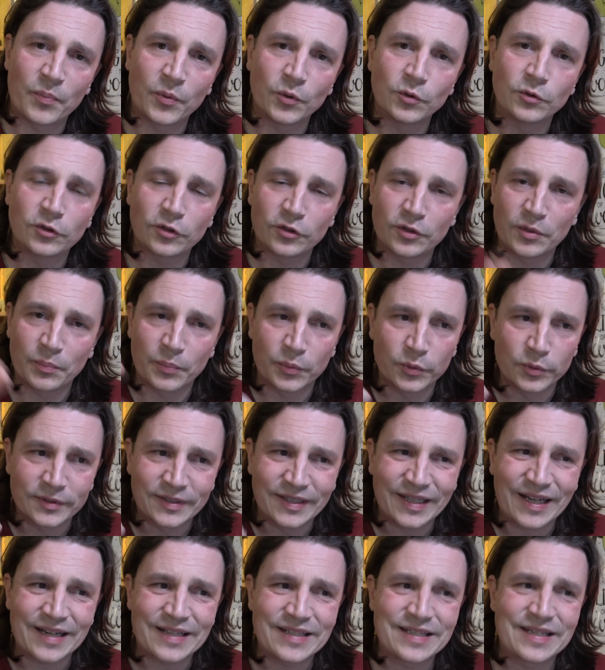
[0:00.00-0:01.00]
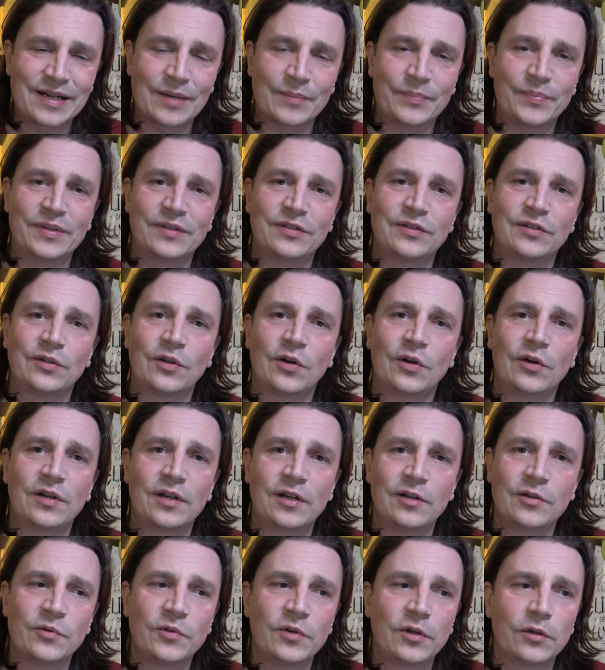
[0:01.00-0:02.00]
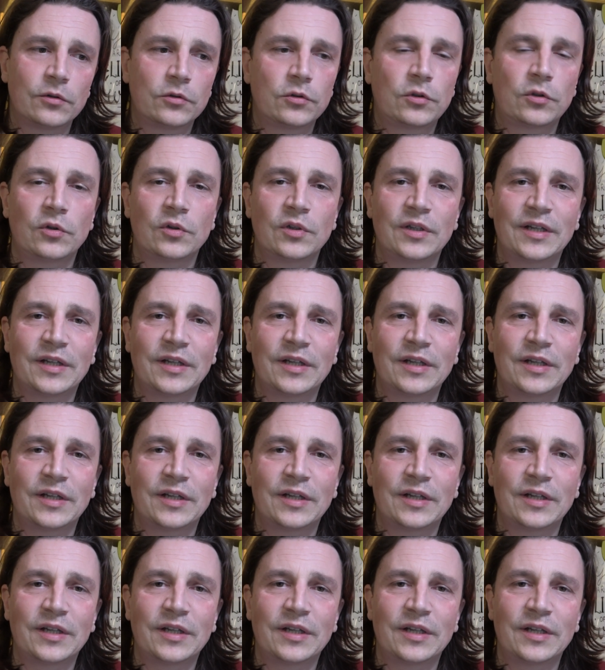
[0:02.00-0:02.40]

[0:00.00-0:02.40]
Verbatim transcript: punto di puntarsi la pistola gli uni contro